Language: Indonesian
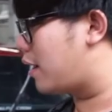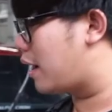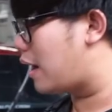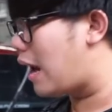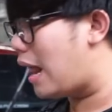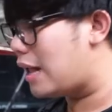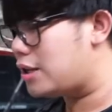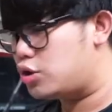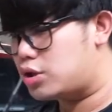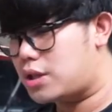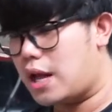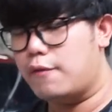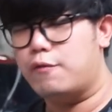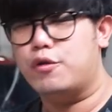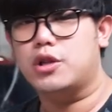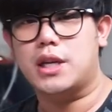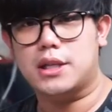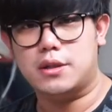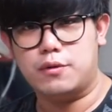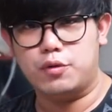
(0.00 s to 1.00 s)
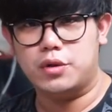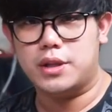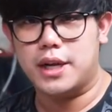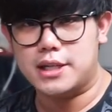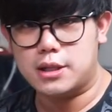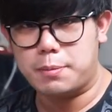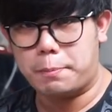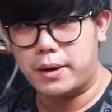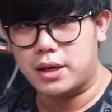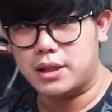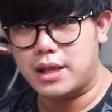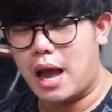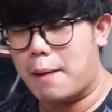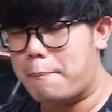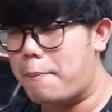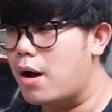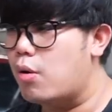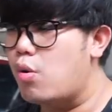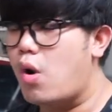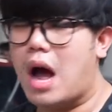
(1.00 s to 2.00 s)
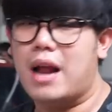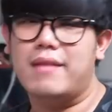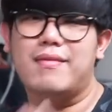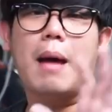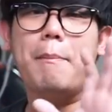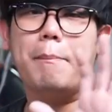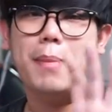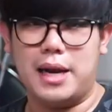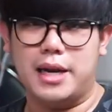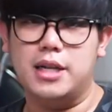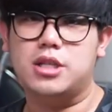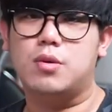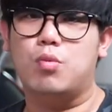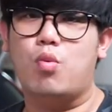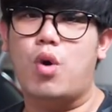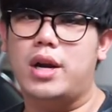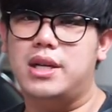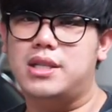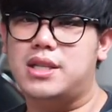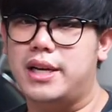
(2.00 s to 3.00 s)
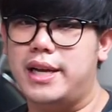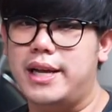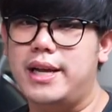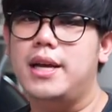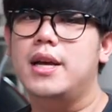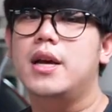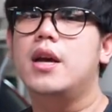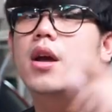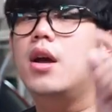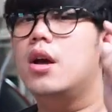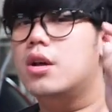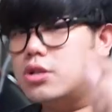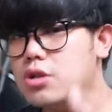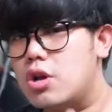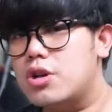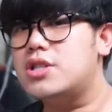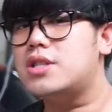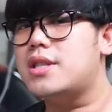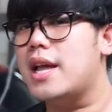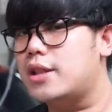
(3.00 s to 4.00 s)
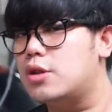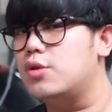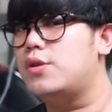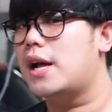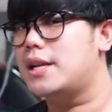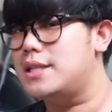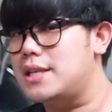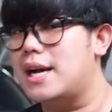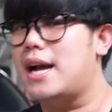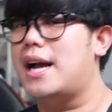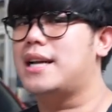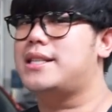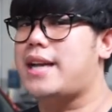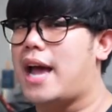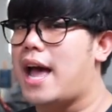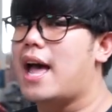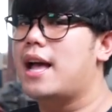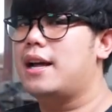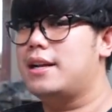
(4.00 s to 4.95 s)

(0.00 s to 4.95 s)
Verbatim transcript: kelanjutan footage-footage seperti apa gue akan tampilin semua di sini. So stay tune aja guys ya.